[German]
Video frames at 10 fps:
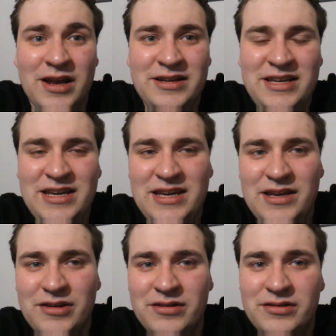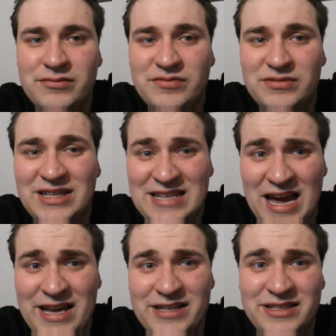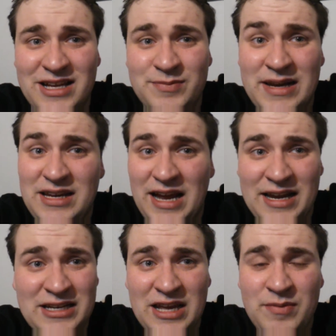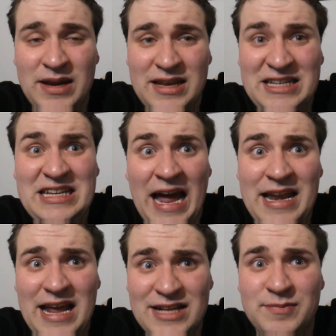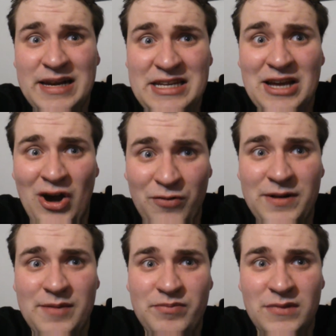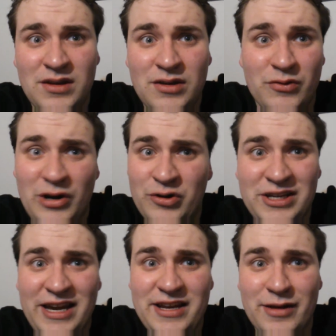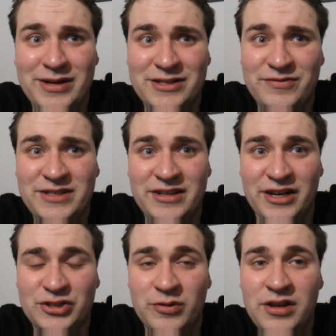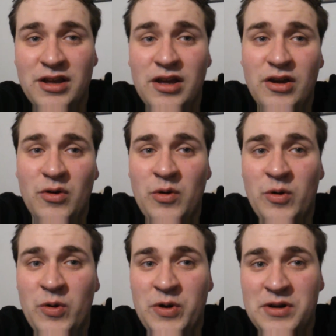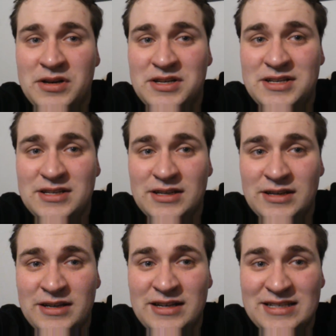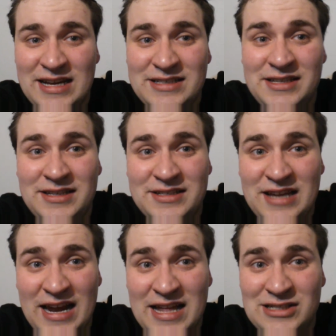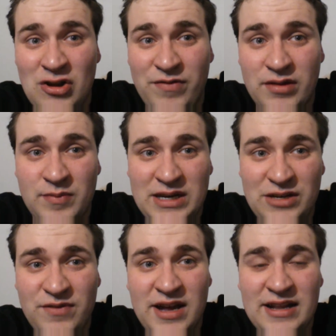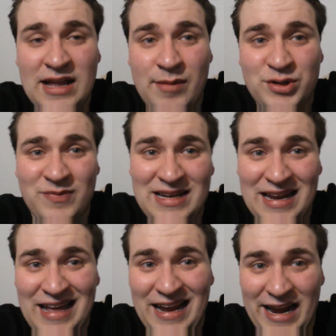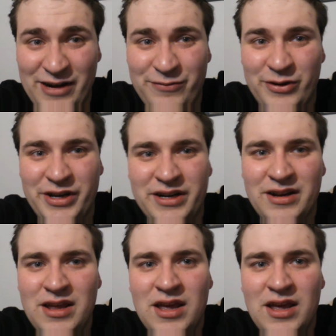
Die, äh, das heißt, erstmal nicht, kann ich erstmal, ich kann erstmal nicht aufnehmen und auch nicht reden, aber das wisst ihr ja schon. Und äh, das heißt, City Skylines läuft erstmal nicht weiter, da habe ich im Moment leider keine Folgen.